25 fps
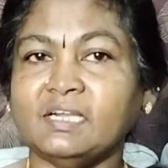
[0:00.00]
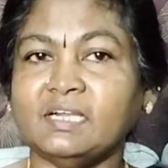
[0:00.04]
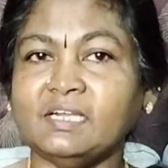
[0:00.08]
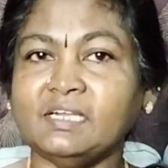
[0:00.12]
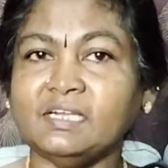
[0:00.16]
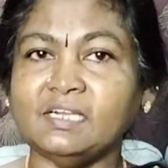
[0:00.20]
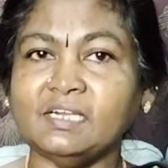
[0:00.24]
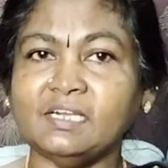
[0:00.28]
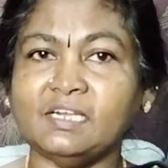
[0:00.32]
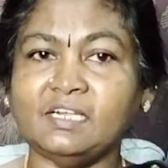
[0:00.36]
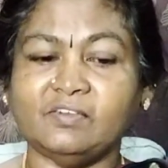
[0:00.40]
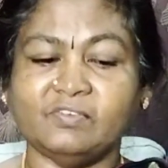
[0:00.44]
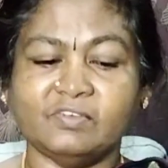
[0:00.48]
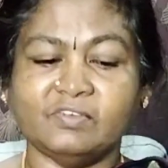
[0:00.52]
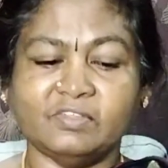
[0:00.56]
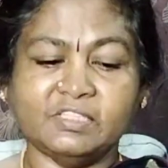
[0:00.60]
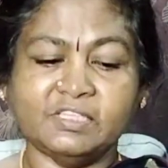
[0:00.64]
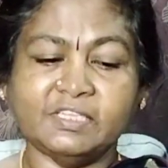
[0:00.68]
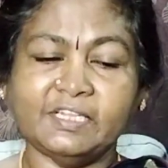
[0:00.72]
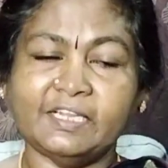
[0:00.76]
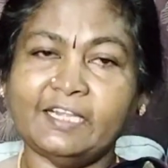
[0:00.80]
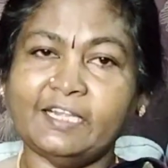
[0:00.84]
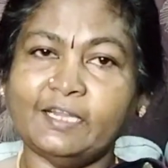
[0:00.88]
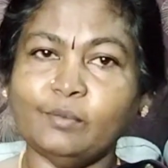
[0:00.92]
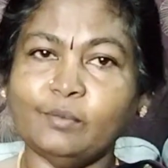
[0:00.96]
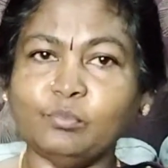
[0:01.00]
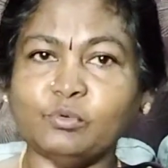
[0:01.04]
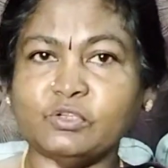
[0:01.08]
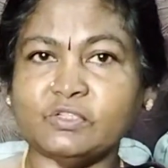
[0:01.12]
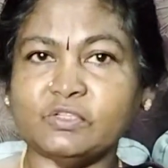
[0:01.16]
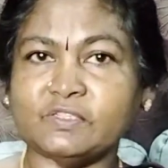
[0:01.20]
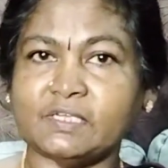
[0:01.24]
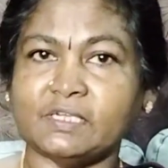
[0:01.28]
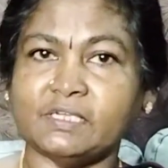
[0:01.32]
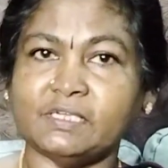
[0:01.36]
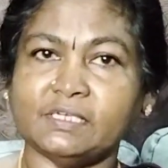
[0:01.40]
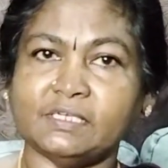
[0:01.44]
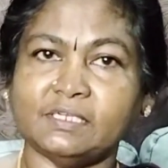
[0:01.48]
சங்குகள் வந்து
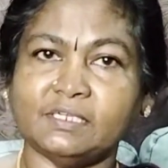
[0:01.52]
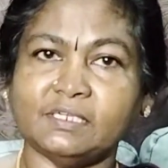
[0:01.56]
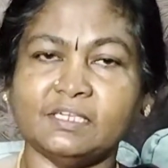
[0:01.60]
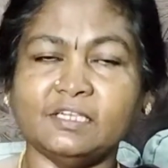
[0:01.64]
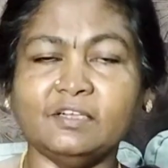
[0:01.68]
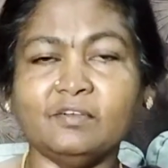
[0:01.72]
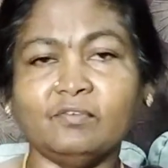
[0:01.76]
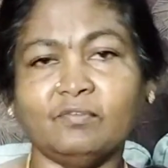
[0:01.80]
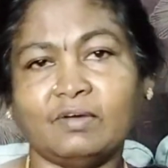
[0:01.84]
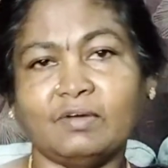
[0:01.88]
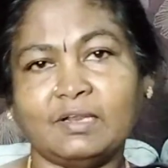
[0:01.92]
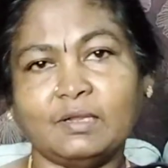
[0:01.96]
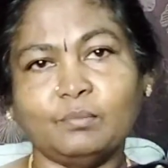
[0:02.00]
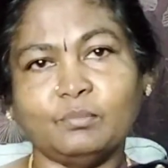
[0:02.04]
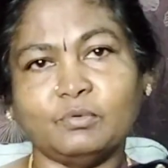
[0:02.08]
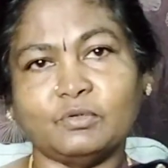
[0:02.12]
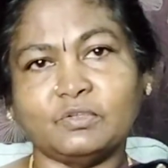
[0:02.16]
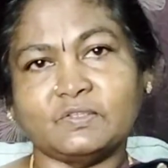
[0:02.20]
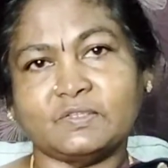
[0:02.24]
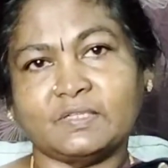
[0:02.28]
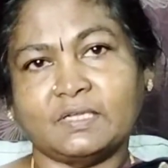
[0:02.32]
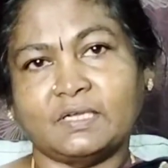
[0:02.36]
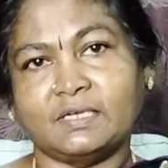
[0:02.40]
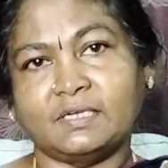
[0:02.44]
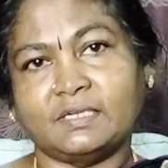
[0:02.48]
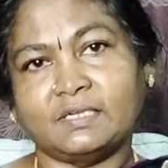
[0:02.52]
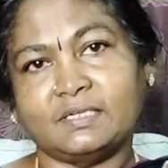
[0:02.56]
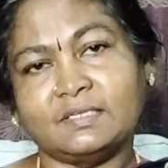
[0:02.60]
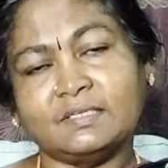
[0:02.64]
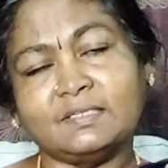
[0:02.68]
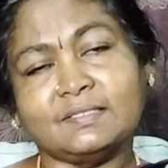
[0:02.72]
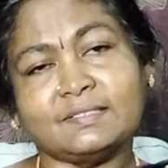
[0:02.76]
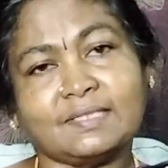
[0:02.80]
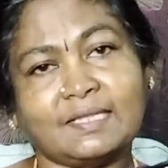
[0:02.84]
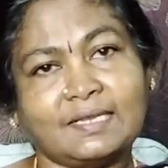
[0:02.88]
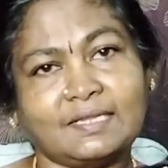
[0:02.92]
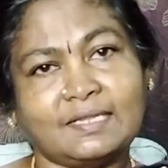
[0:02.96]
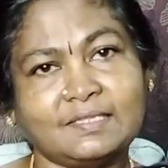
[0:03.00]
இடமுறி சங்கு இருக்கு வலமுறை சங்கு
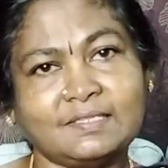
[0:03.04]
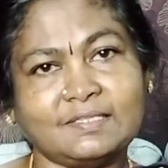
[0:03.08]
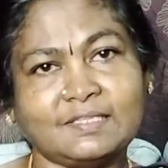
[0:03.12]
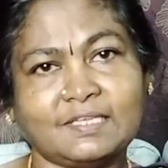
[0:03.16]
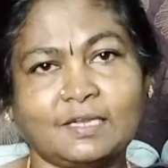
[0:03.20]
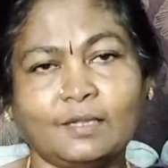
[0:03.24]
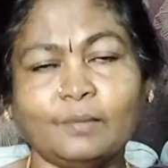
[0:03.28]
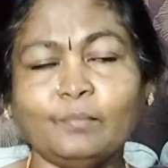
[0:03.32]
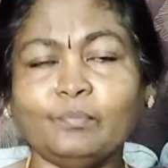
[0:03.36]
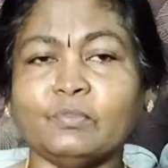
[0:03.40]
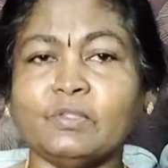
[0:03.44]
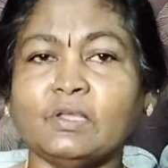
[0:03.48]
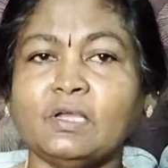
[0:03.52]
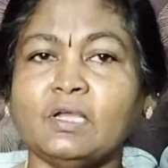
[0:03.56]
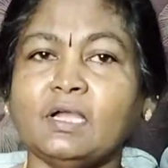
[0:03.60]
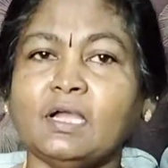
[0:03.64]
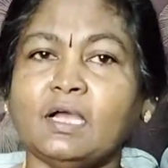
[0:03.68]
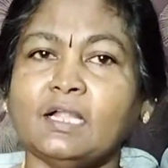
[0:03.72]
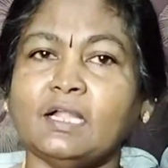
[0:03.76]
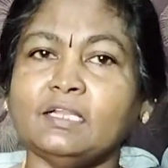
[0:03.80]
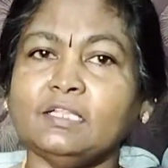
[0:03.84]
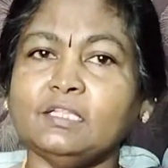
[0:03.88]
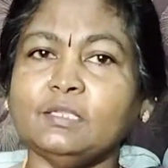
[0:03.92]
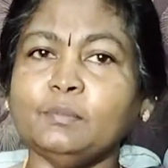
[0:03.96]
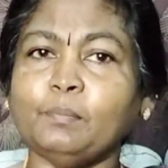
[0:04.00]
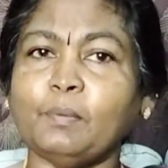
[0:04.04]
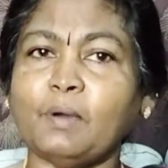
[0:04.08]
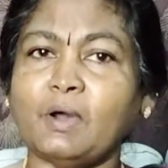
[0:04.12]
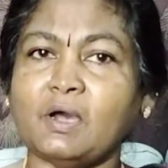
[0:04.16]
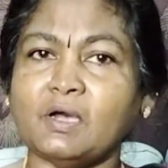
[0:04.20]
இருக்கு சலஞ்சலம் அந்த